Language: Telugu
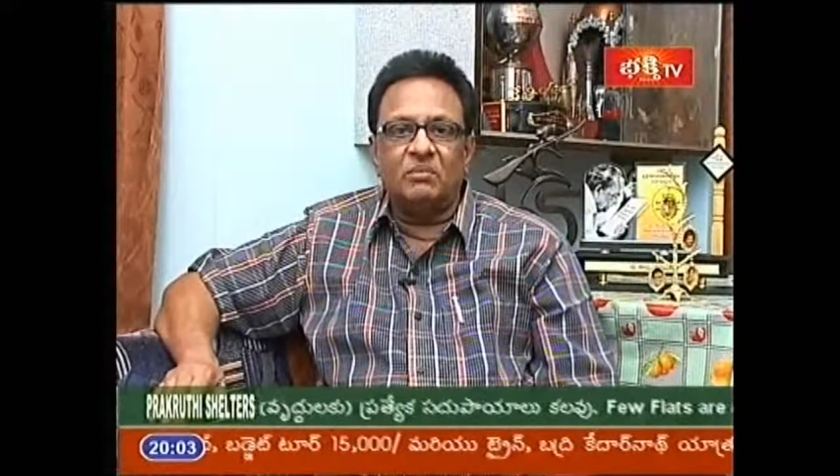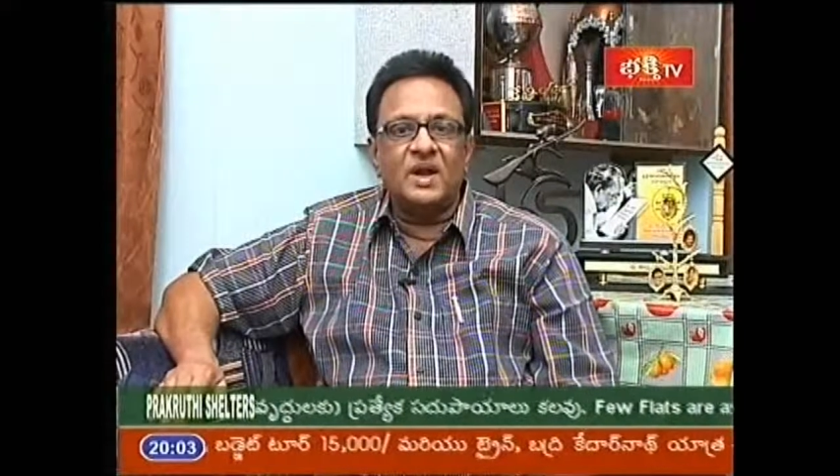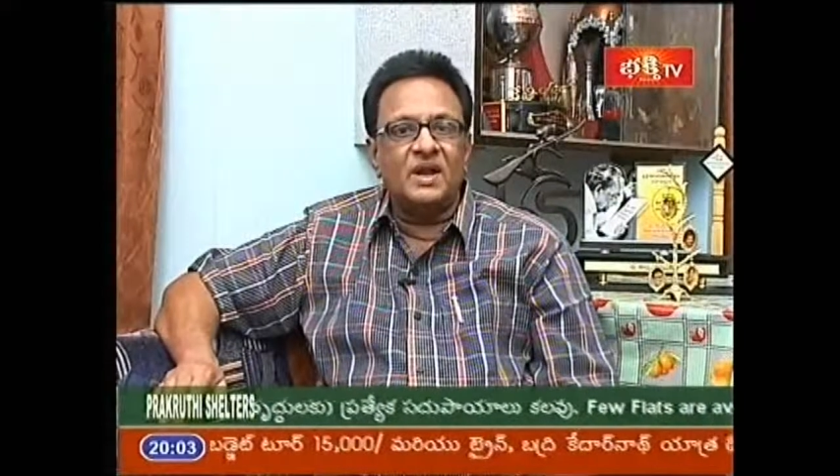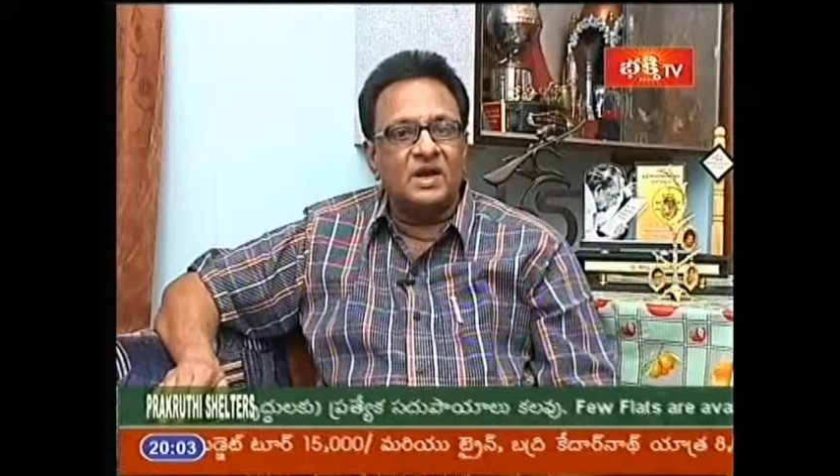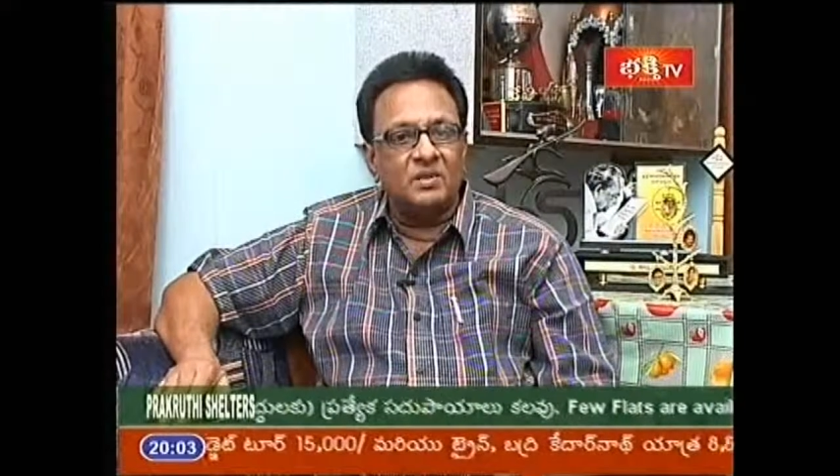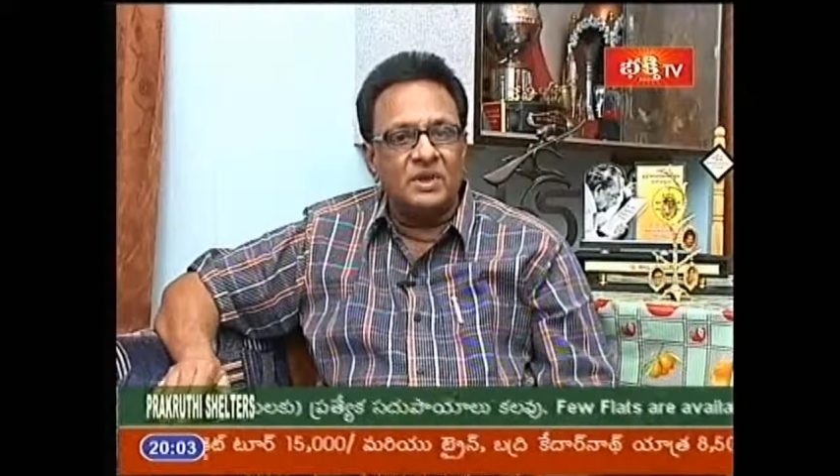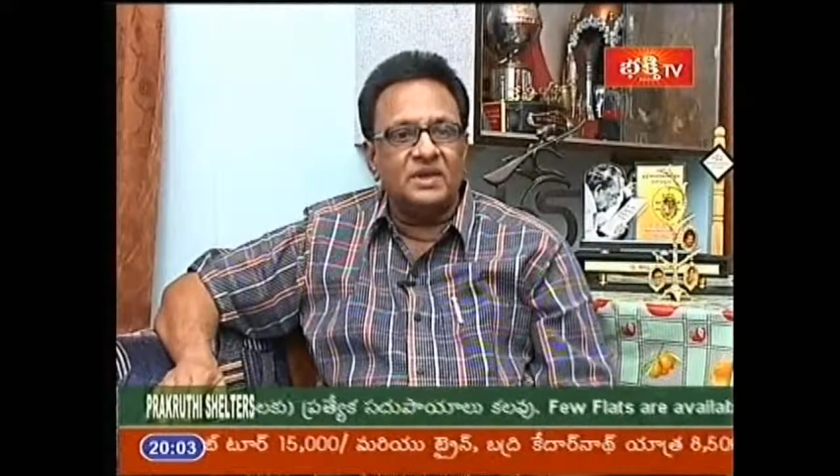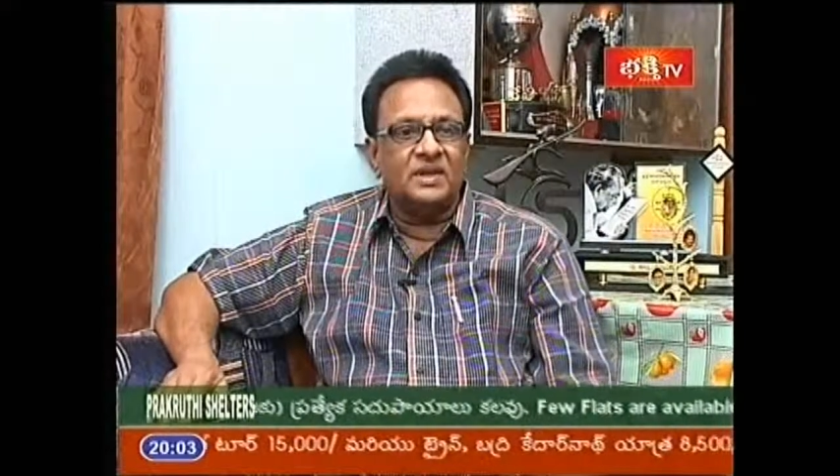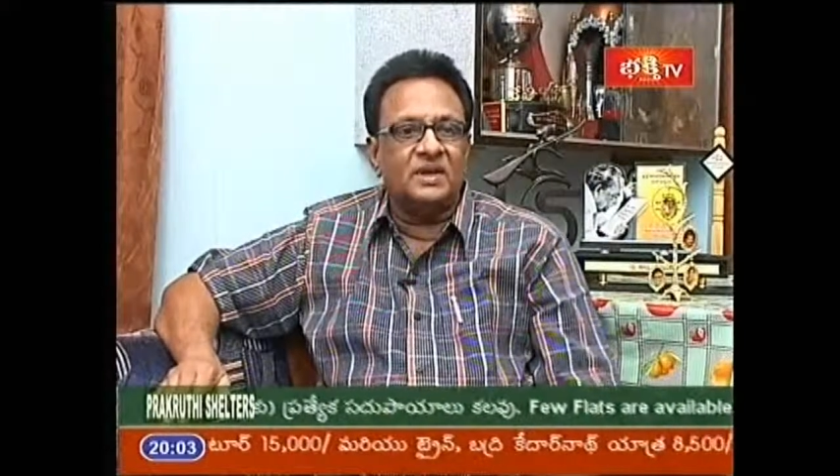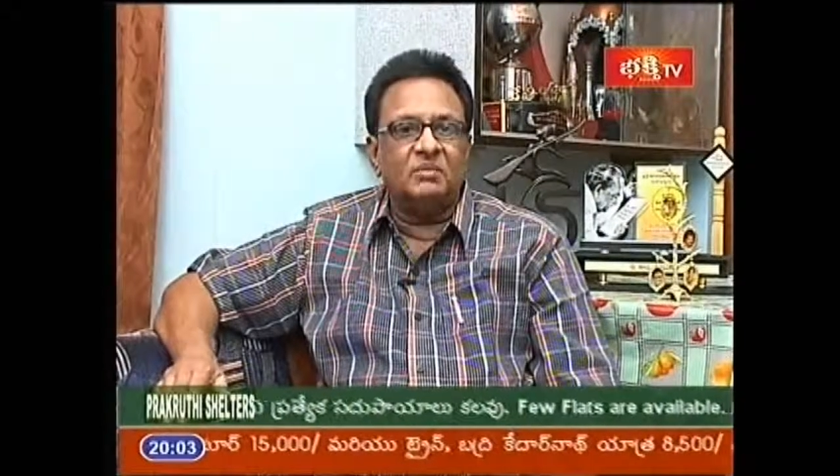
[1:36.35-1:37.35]
బాలనాగమ్మ
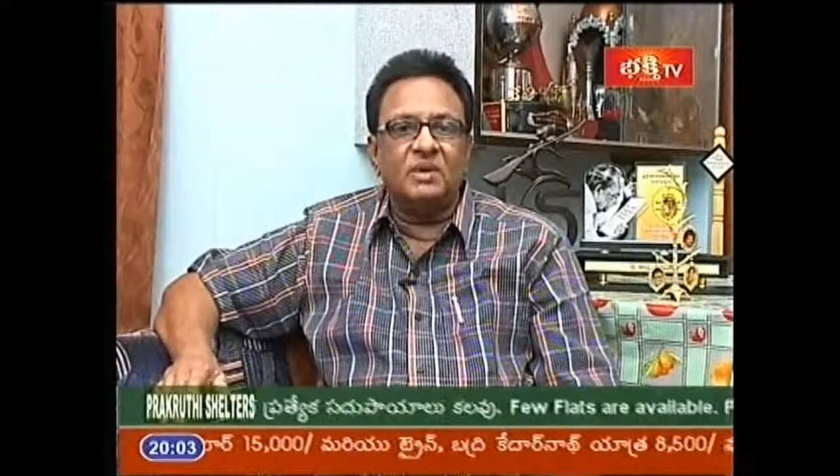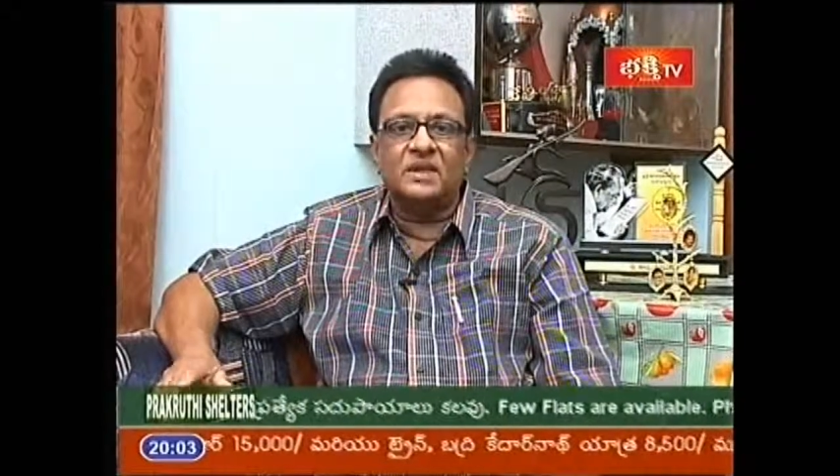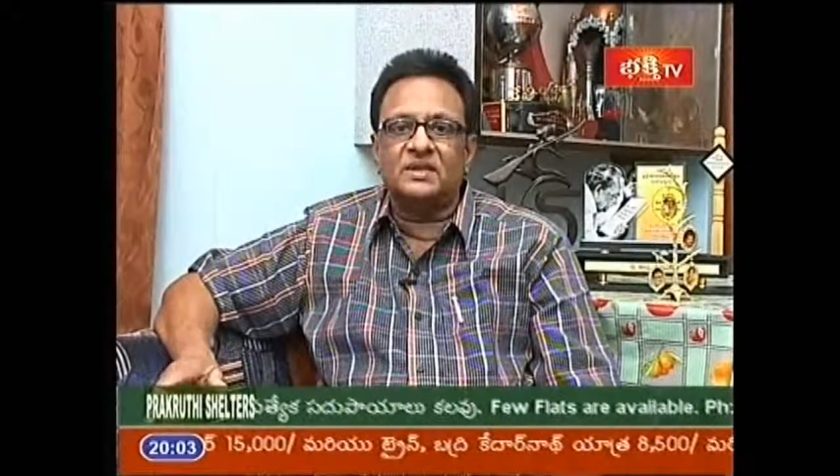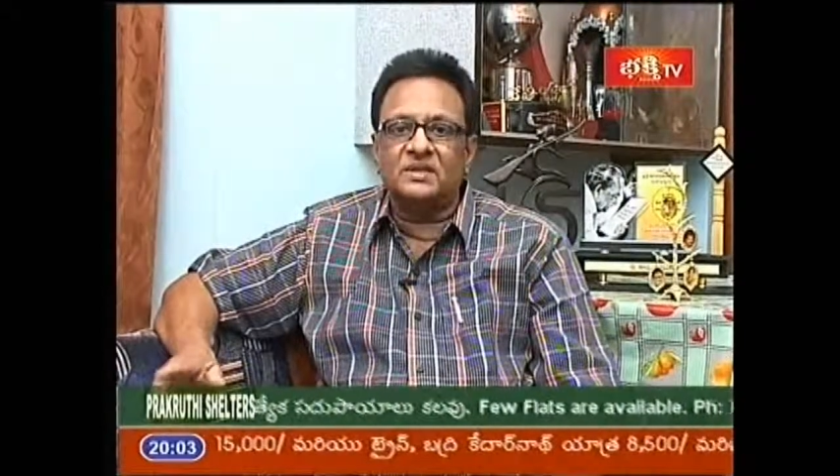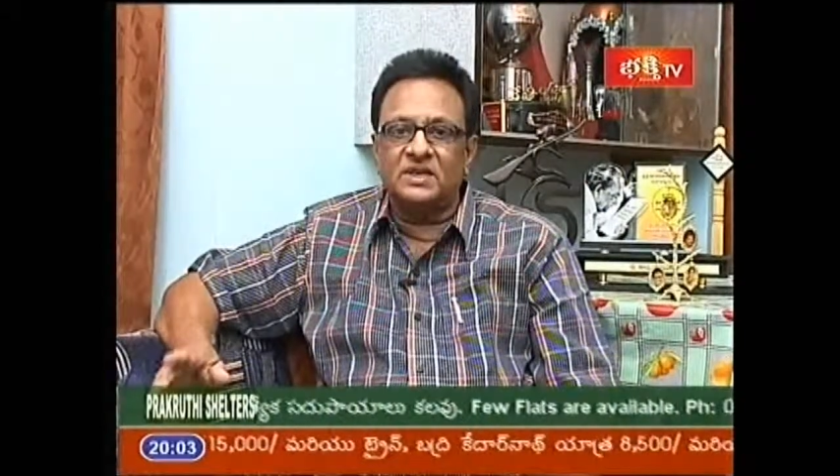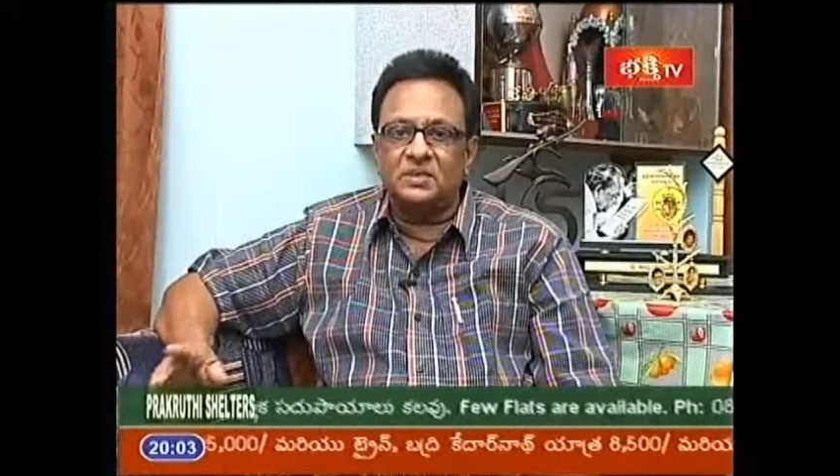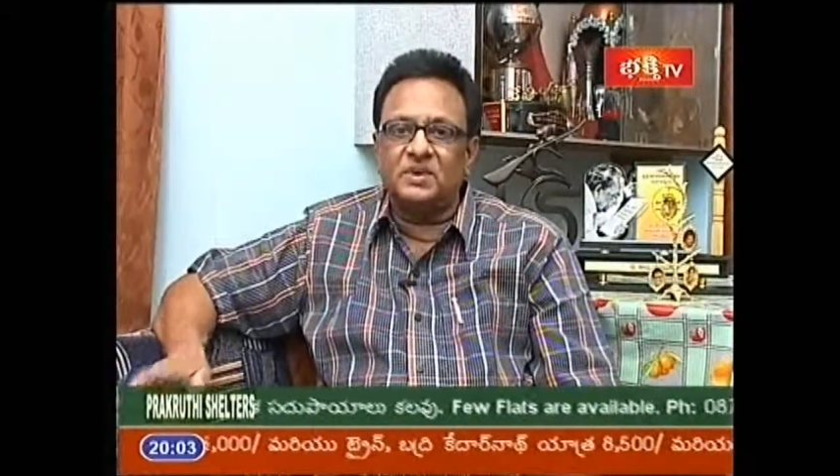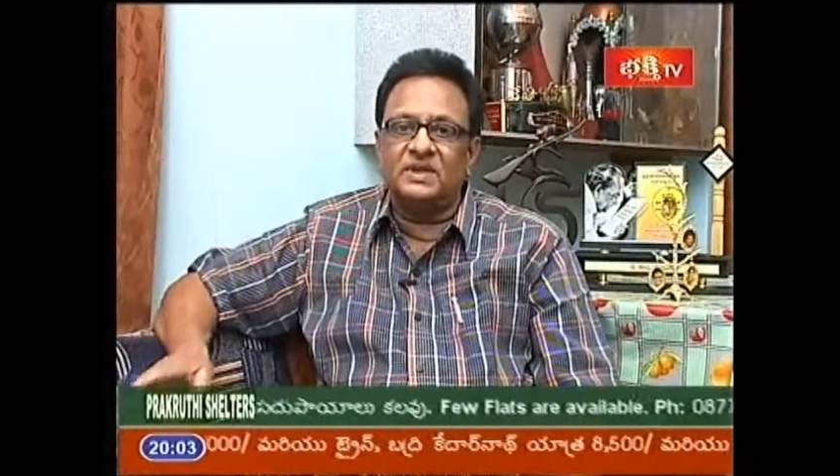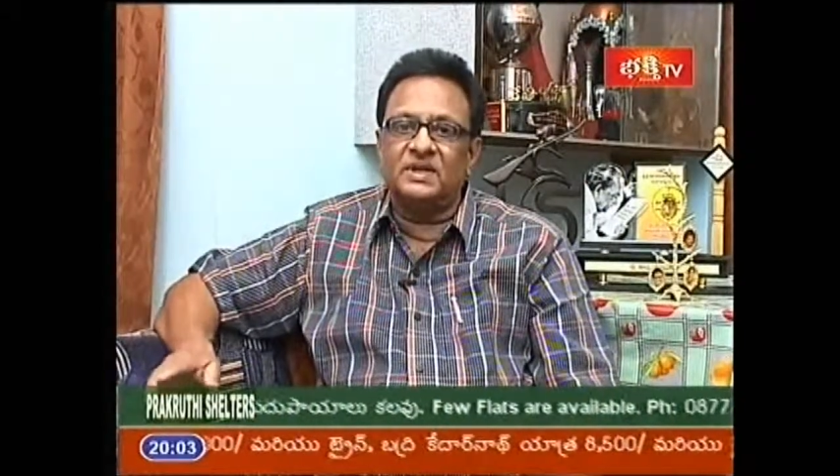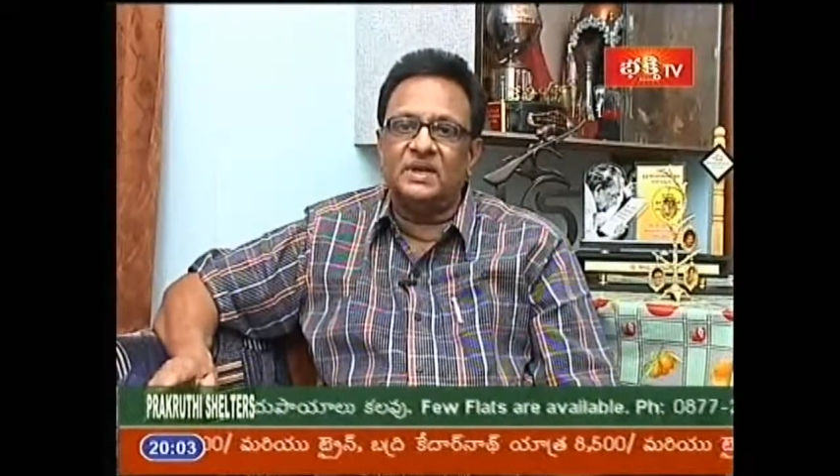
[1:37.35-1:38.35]
కథ బాల
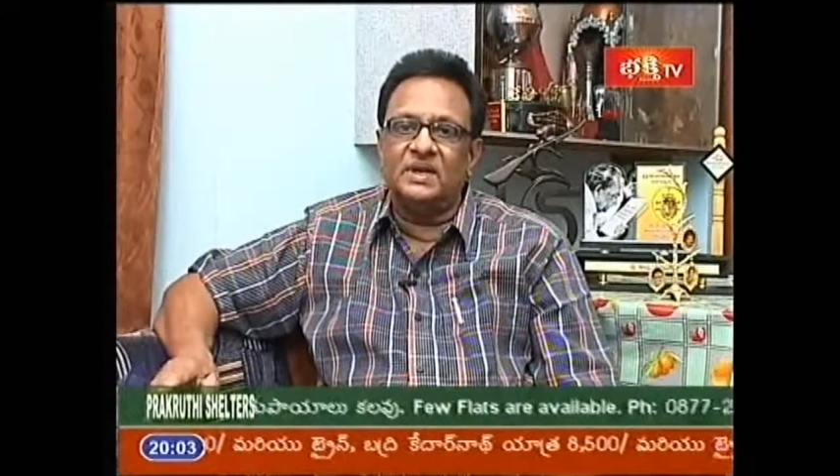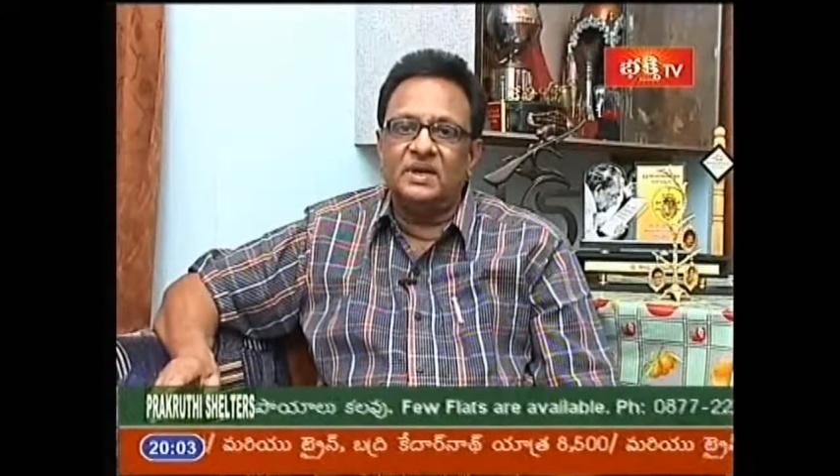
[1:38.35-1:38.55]
సన్యాసమ్మ కథ